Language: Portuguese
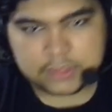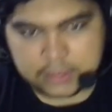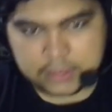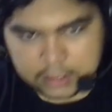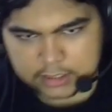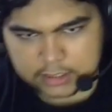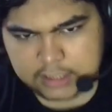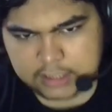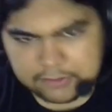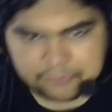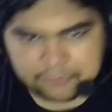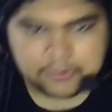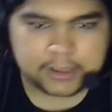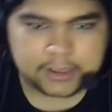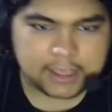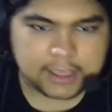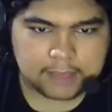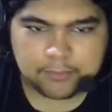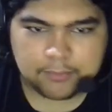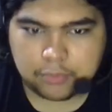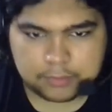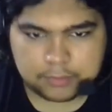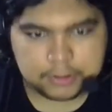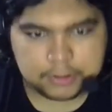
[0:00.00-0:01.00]
que foi quem
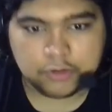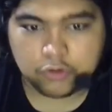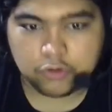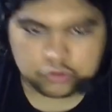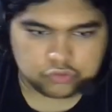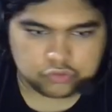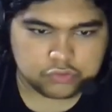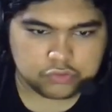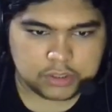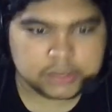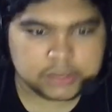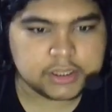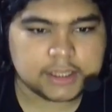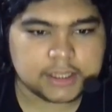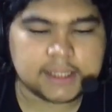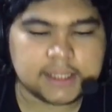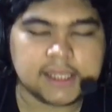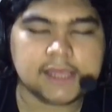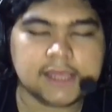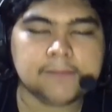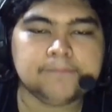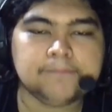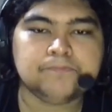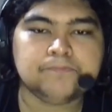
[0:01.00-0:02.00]
publicou tudo isso
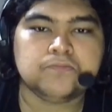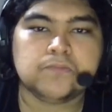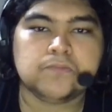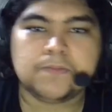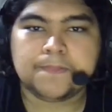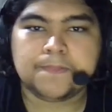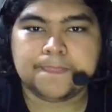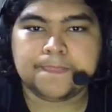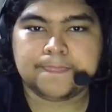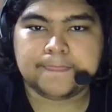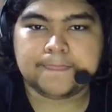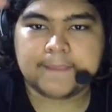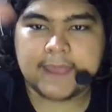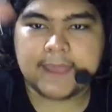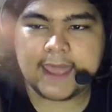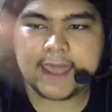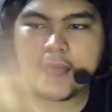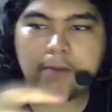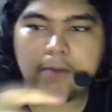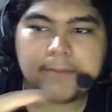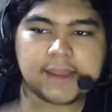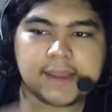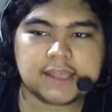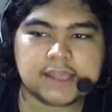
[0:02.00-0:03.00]
aqui,
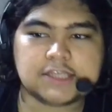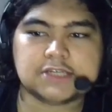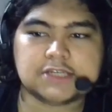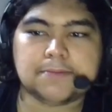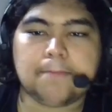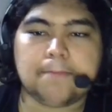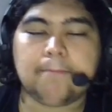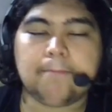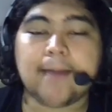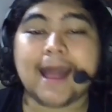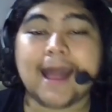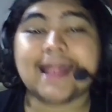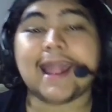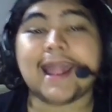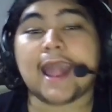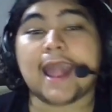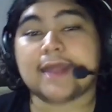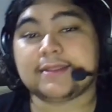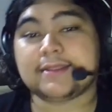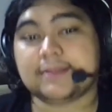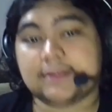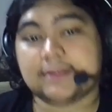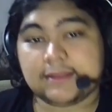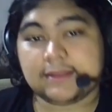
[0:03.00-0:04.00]
realmente
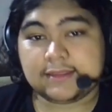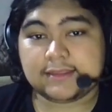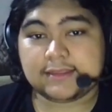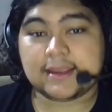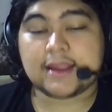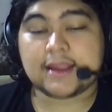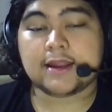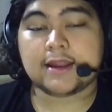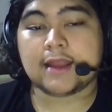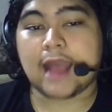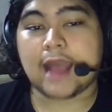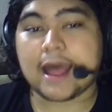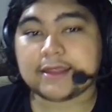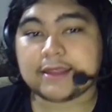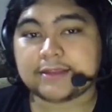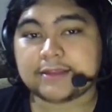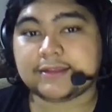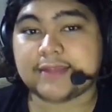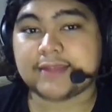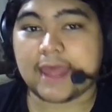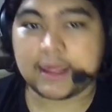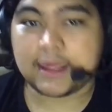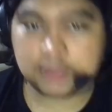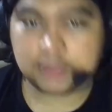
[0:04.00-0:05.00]
parece ter
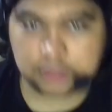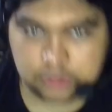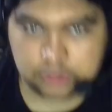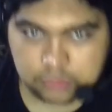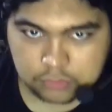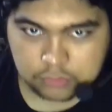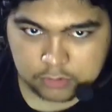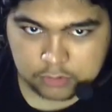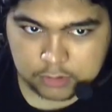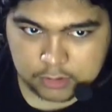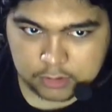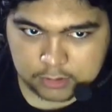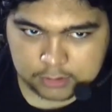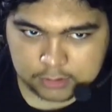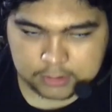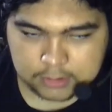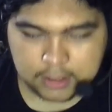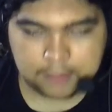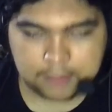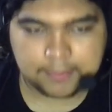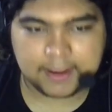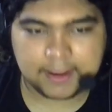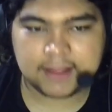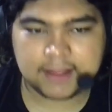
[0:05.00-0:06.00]
acesso, né,
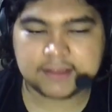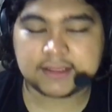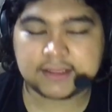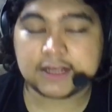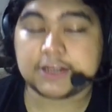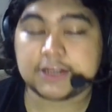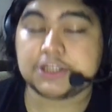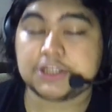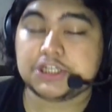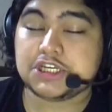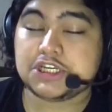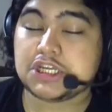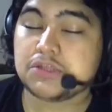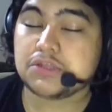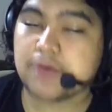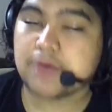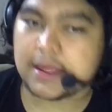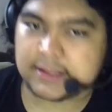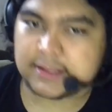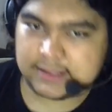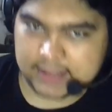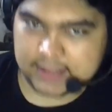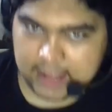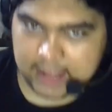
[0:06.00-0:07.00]
parece ter tido
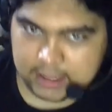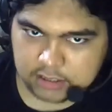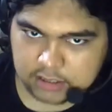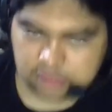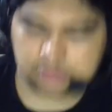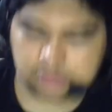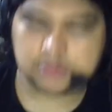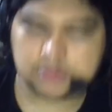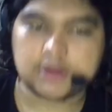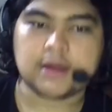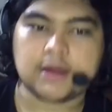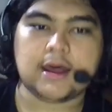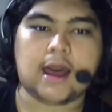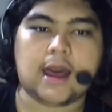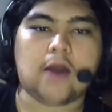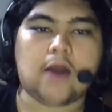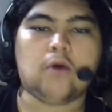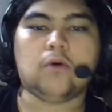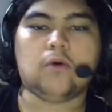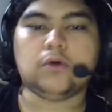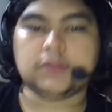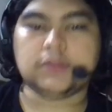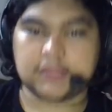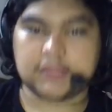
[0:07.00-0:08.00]
acesso ao
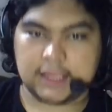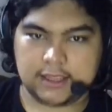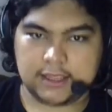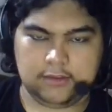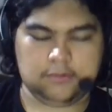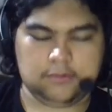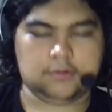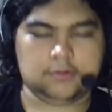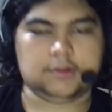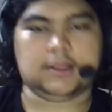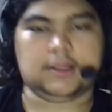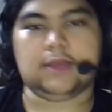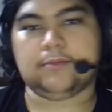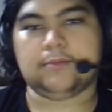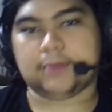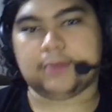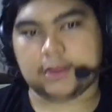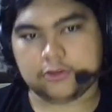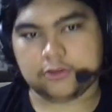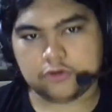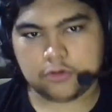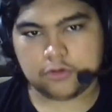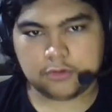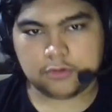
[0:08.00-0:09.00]
roteiro.
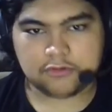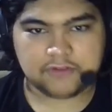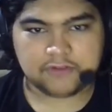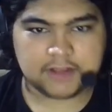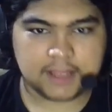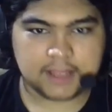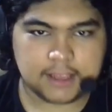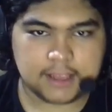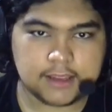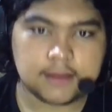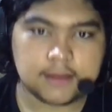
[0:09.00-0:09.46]
Lembrando, como eu falei,